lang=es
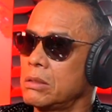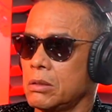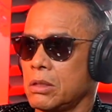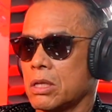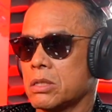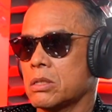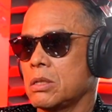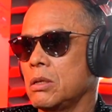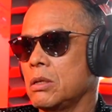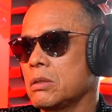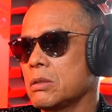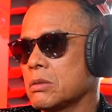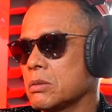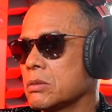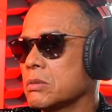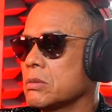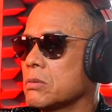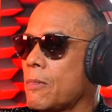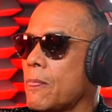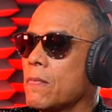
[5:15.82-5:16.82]
Y así.
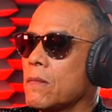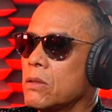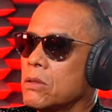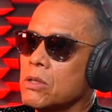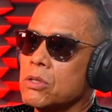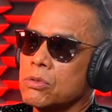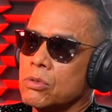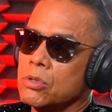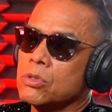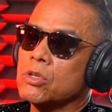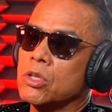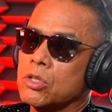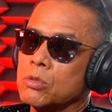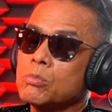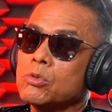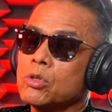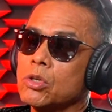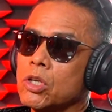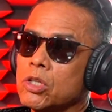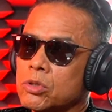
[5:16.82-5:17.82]
Dos meses. Es, es, es,
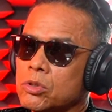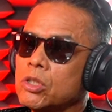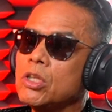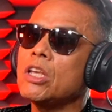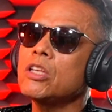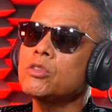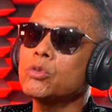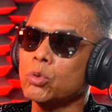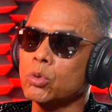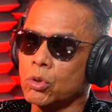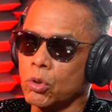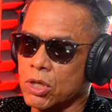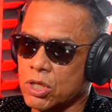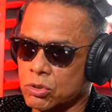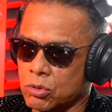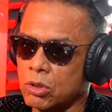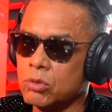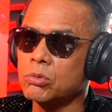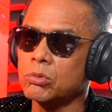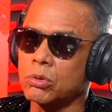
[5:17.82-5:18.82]
muy, es, duro
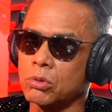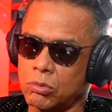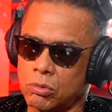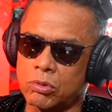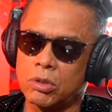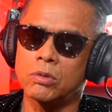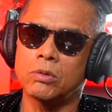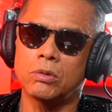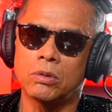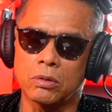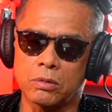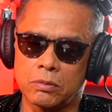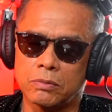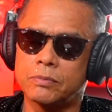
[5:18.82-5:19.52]
eso, es duro, es duro.